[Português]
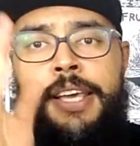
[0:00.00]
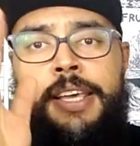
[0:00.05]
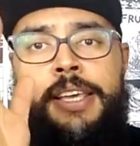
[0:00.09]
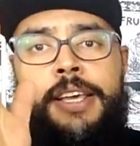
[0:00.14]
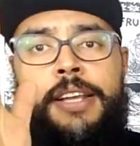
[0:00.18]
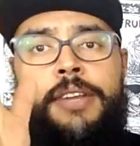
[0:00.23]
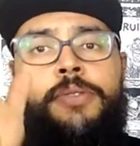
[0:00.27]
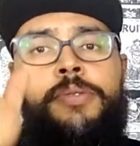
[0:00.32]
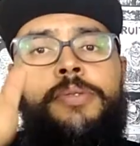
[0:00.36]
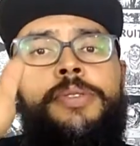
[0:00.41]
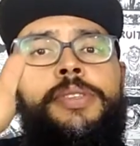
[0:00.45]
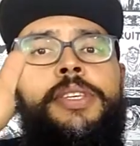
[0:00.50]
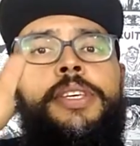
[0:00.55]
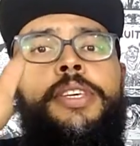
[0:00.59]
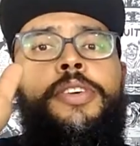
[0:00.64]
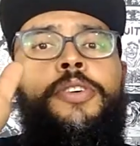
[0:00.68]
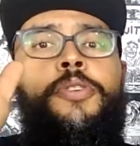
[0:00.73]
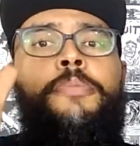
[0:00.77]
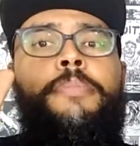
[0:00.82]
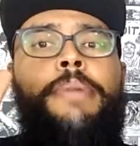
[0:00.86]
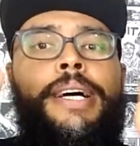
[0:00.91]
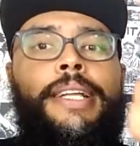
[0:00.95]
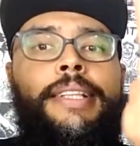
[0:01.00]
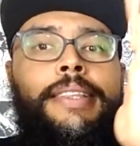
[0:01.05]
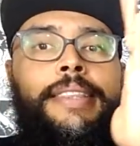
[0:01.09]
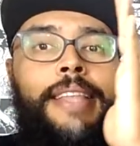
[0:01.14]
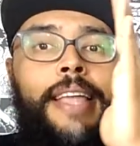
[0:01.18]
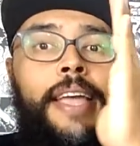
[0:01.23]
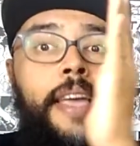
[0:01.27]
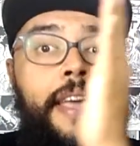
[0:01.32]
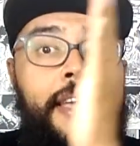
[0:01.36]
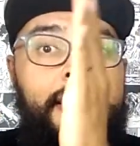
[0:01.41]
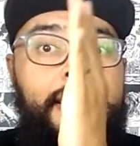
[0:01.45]
e ele conseguiu
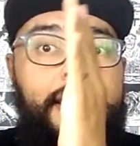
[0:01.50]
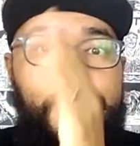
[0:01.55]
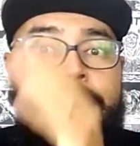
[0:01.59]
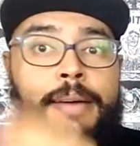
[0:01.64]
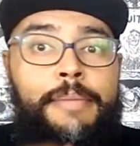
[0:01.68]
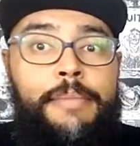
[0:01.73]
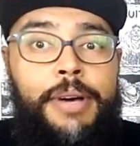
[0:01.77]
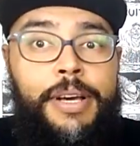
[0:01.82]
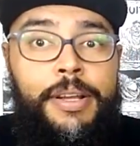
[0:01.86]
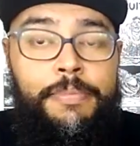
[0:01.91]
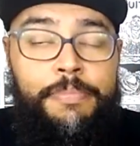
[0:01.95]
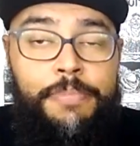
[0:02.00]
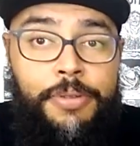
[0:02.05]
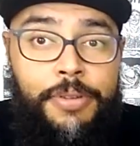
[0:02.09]
manter, né, mano?